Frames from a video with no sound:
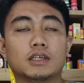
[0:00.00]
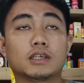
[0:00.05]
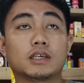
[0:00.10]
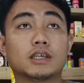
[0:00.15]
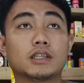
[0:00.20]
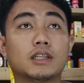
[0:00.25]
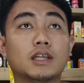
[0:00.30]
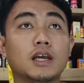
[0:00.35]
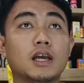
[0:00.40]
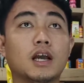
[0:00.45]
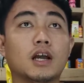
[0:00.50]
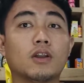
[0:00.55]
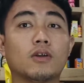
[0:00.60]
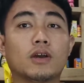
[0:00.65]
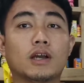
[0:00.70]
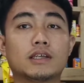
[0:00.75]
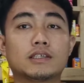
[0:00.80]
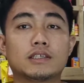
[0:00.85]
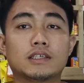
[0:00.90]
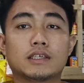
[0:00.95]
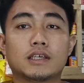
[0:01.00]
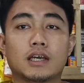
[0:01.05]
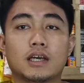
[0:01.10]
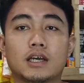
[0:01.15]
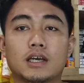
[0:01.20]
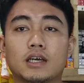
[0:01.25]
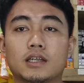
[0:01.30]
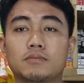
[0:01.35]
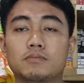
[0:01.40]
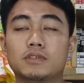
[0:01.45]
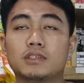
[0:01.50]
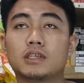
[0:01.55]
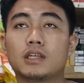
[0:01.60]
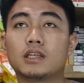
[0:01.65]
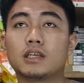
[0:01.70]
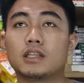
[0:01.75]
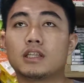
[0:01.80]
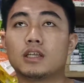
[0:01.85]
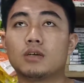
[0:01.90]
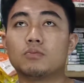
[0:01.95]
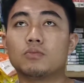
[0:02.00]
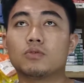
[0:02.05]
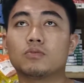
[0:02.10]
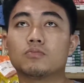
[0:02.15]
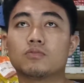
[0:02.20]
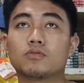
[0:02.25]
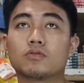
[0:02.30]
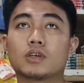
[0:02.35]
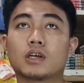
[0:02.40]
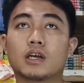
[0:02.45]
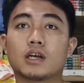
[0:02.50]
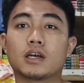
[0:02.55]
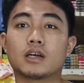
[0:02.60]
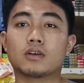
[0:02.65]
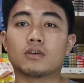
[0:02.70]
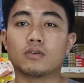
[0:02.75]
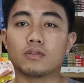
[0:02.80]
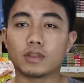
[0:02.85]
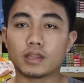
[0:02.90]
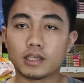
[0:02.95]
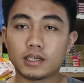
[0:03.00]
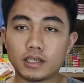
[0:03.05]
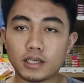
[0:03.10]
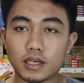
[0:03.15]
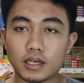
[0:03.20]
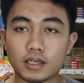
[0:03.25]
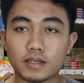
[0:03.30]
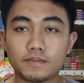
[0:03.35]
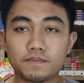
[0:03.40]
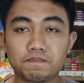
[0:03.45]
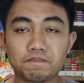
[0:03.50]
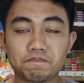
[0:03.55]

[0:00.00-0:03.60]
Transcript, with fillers: Kita alokasikan, misal kita mau buka counter,